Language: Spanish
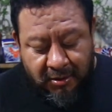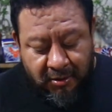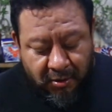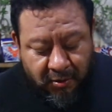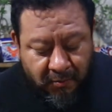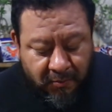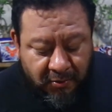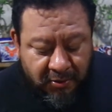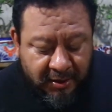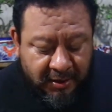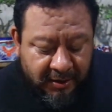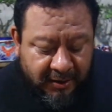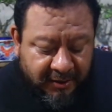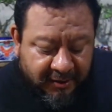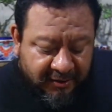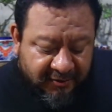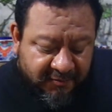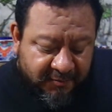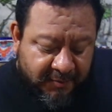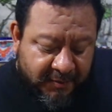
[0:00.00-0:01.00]
Como ya la
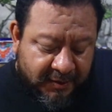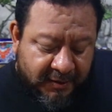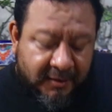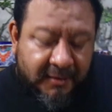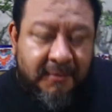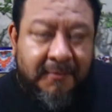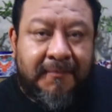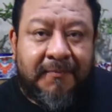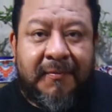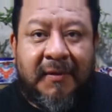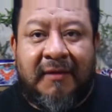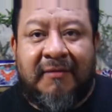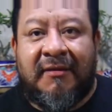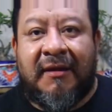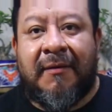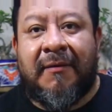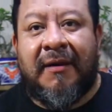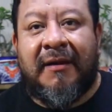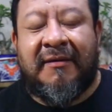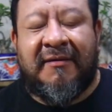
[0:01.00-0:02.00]
raspé,
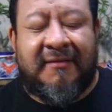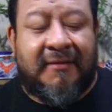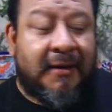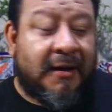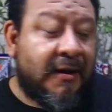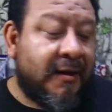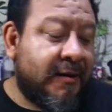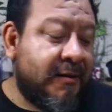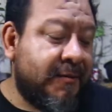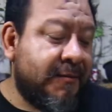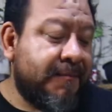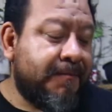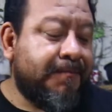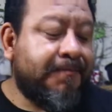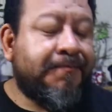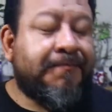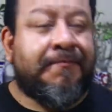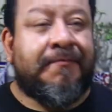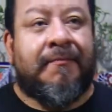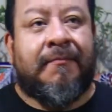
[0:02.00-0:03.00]
esta va a estar
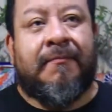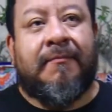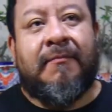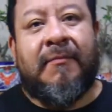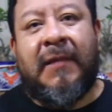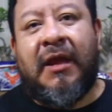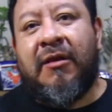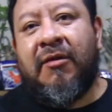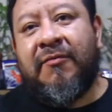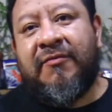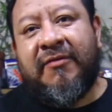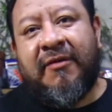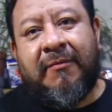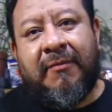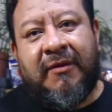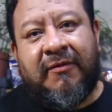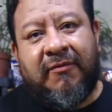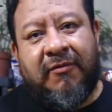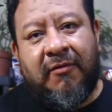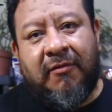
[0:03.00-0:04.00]
en
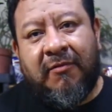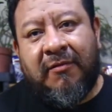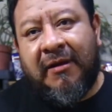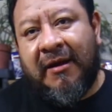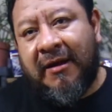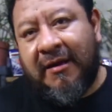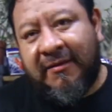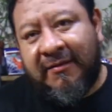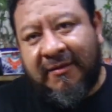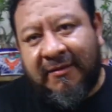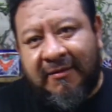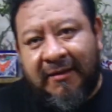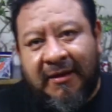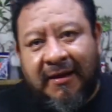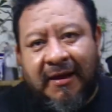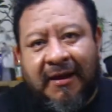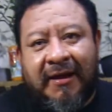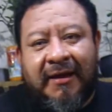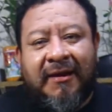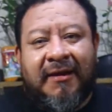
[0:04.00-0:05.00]
observación a que se
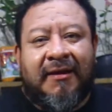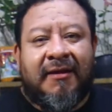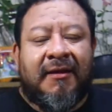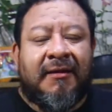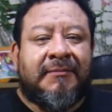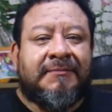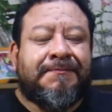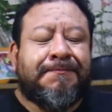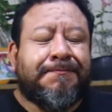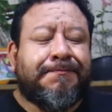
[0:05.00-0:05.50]
seque la herida.